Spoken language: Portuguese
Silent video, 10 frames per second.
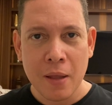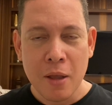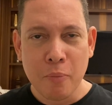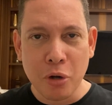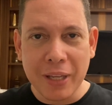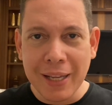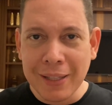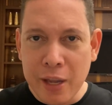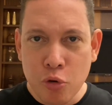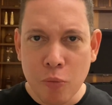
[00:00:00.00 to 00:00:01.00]
Porque em
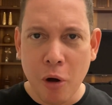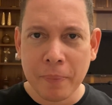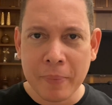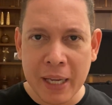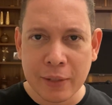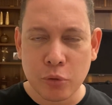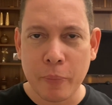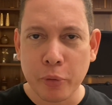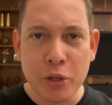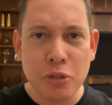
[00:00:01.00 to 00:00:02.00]
nenhum momento, é
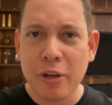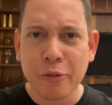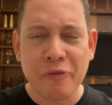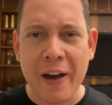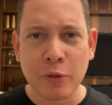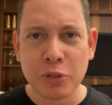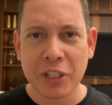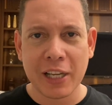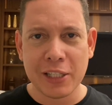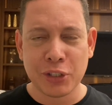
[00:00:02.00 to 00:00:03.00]
por isso que eu não falo de
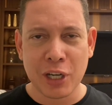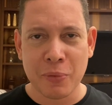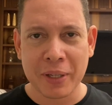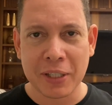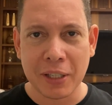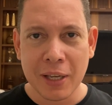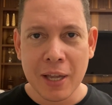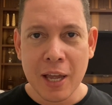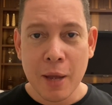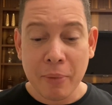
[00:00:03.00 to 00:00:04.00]
religião aqui.
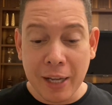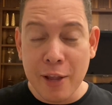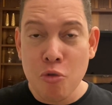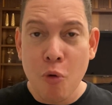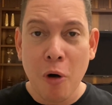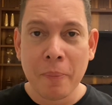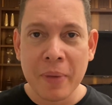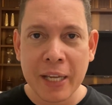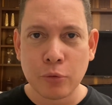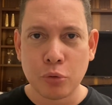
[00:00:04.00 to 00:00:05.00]
Porque em nenhum
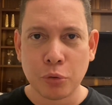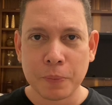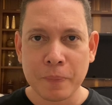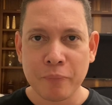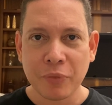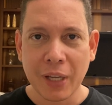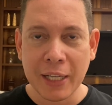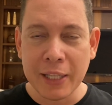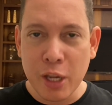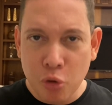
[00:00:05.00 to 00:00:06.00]
momento, em
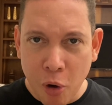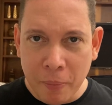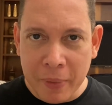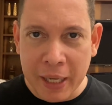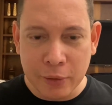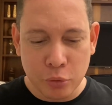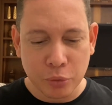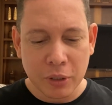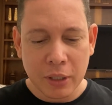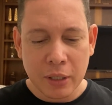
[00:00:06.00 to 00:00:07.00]
nenhum momento,
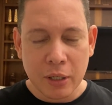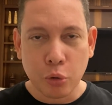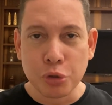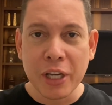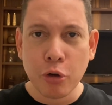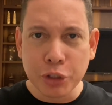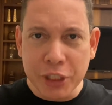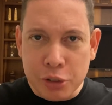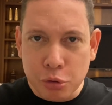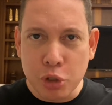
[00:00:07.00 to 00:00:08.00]
o Senhor
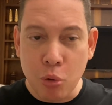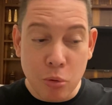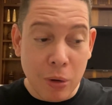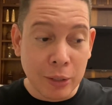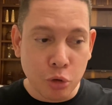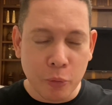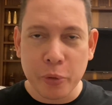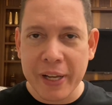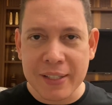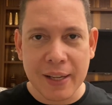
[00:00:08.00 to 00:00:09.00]
Jesus, quando andou
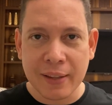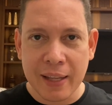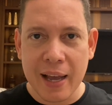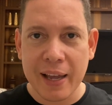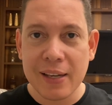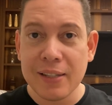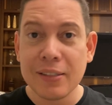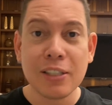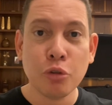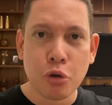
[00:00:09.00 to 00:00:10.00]
por essa terra, ele
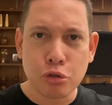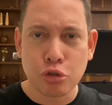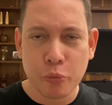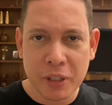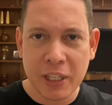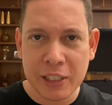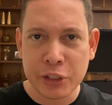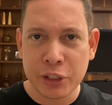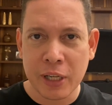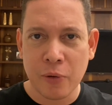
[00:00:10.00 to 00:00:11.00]
ensinou sobre
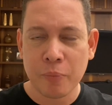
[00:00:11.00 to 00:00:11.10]
religião.